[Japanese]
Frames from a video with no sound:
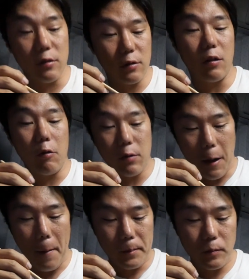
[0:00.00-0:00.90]
の人がおっ
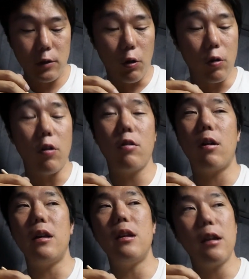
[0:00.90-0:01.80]
て長距離と
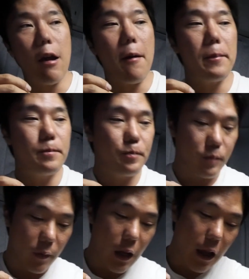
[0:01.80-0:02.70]
か行ってて
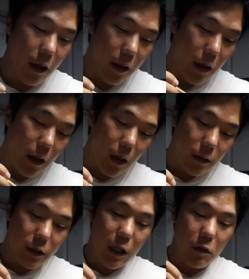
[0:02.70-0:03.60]
で
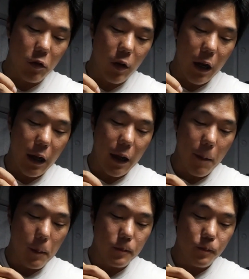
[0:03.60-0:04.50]
近くのなんか
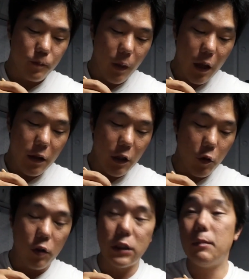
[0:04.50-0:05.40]
ね荷
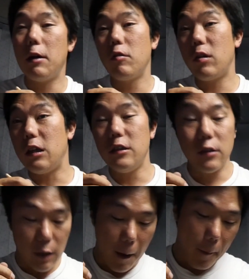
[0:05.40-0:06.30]
卸し場の近
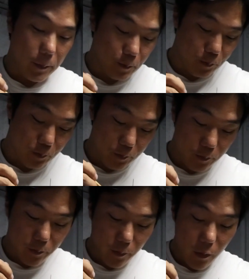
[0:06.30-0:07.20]
所で
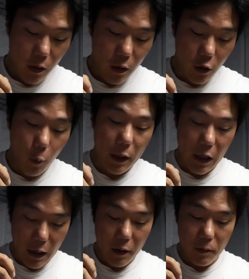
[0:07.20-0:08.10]
止め
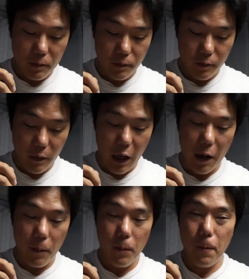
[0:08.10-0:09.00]
てね
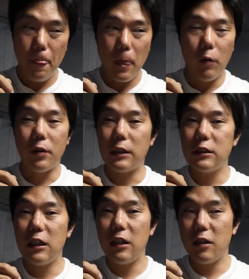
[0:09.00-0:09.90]
で同
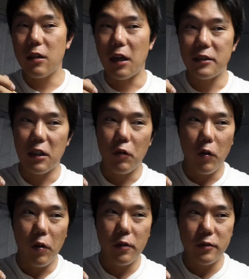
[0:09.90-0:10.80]
じ会社
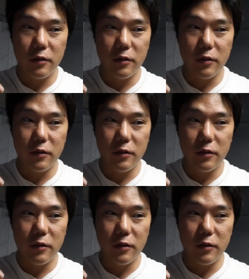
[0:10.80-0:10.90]
の